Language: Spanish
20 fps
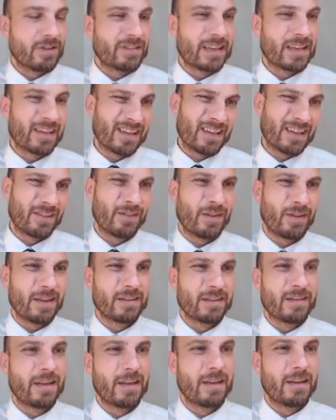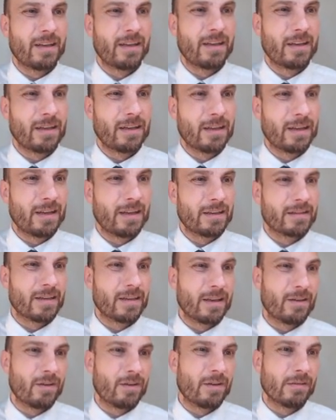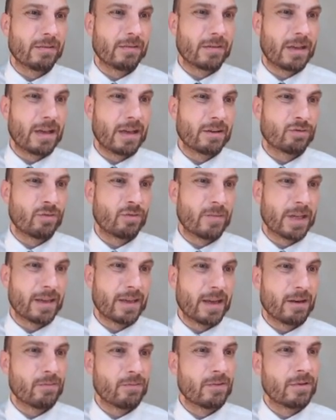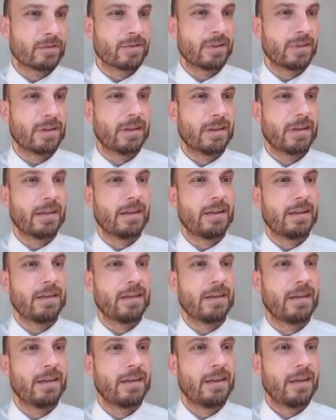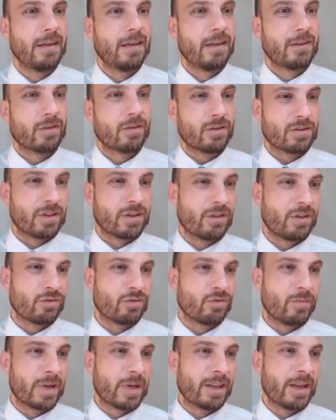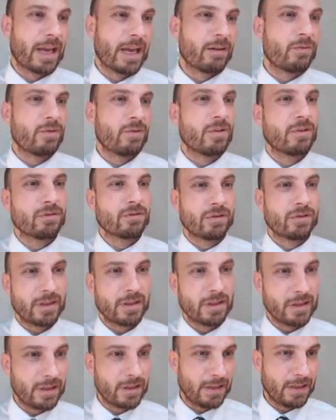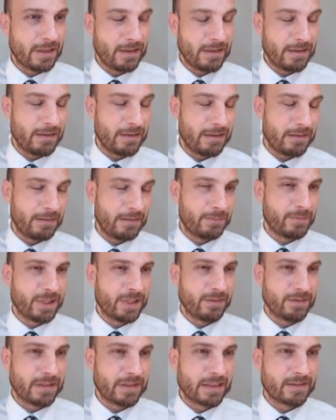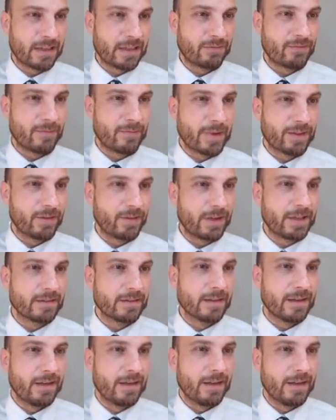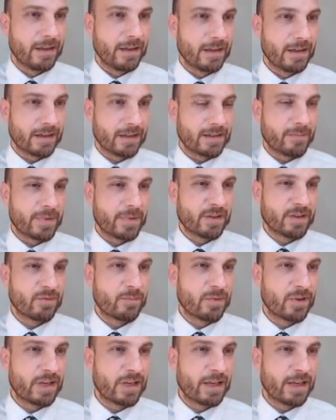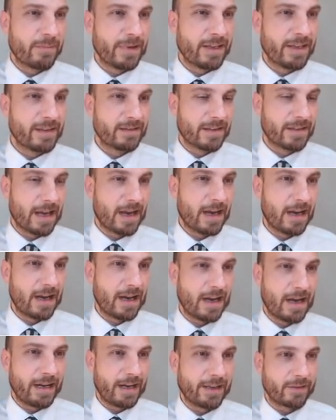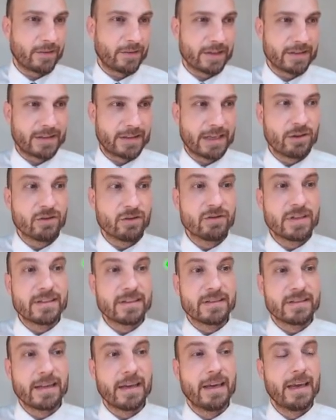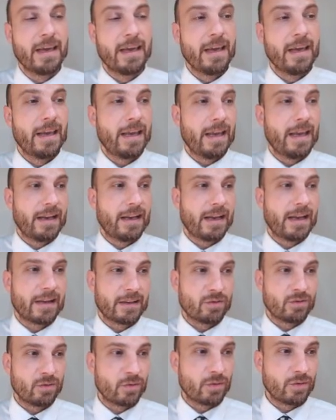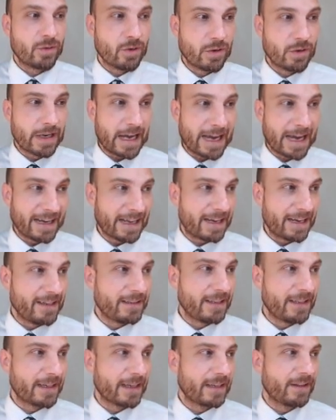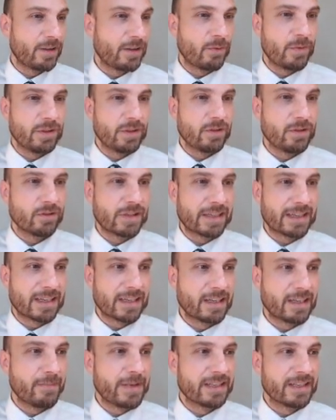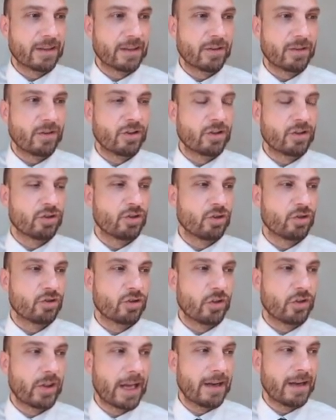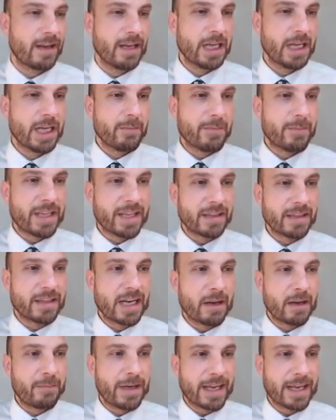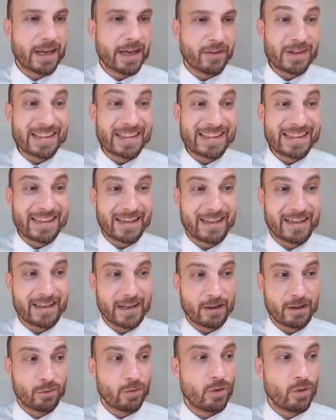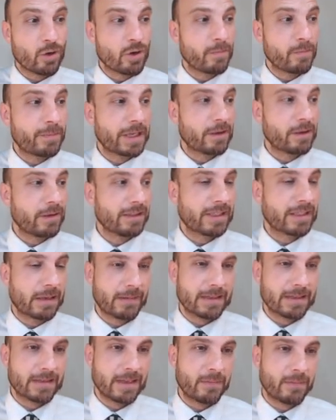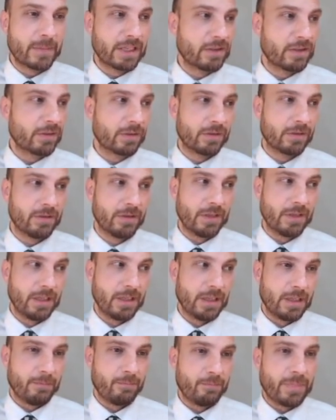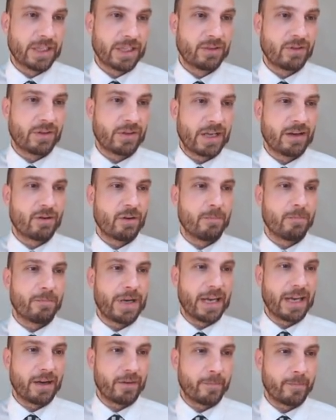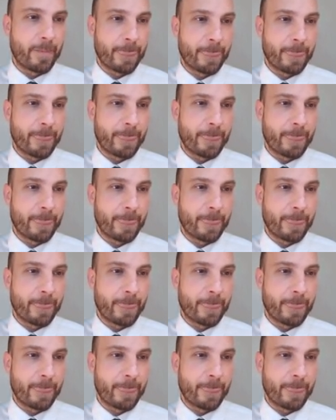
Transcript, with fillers: esas relaciones del seno de la suma de ángulos y el coseno de suma de ángulos y, y bueno, esas transformaciones que siempre son proclives a, errores. Y consiste en la resolución analítica de circuitos en régimen estacionario sinusoidal mediante la aplicación del cálculo complejo a través del método vectorial complejo.